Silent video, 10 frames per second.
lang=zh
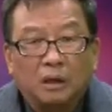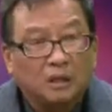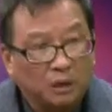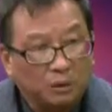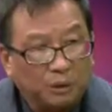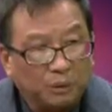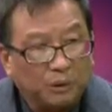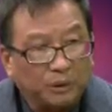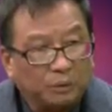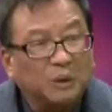要学
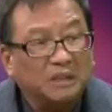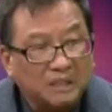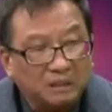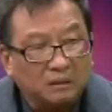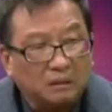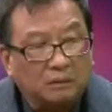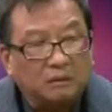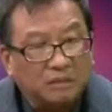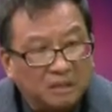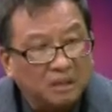会对自己
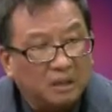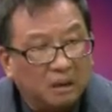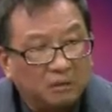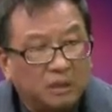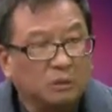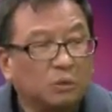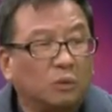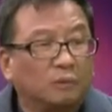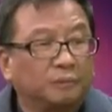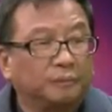精雕细
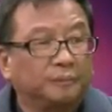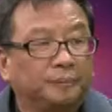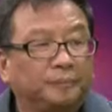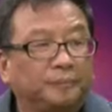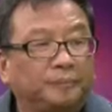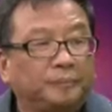作，嗯，